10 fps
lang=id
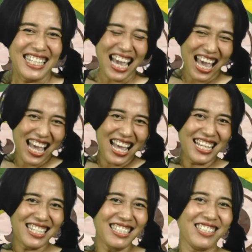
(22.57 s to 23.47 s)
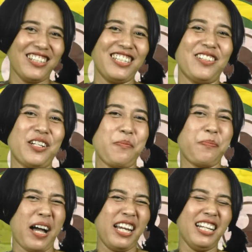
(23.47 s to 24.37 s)
ya, sorry sorry
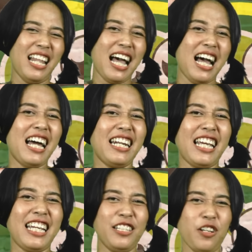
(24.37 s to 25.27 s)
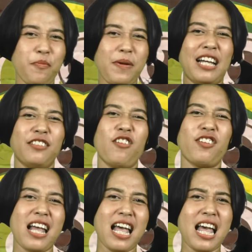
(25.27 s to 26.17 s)
baiklah nek inyong belas
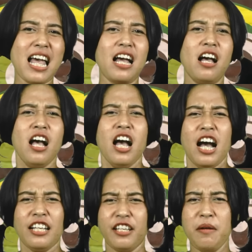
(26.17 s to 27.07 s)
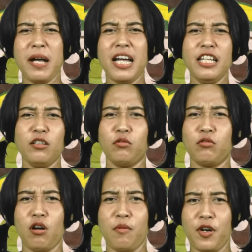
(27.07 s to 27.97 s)
orang. Aja maning
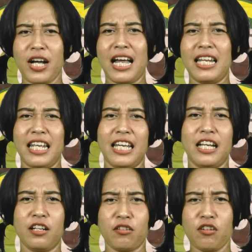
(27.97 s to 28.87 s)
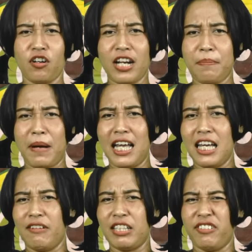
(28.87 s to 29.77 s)
gugu omongane rungok
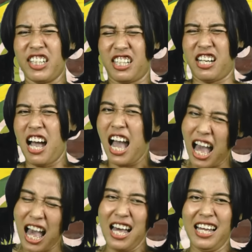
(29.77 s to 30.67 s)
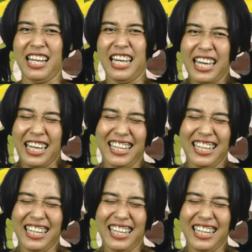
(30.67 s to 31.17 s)
bae wes pegah. Eh.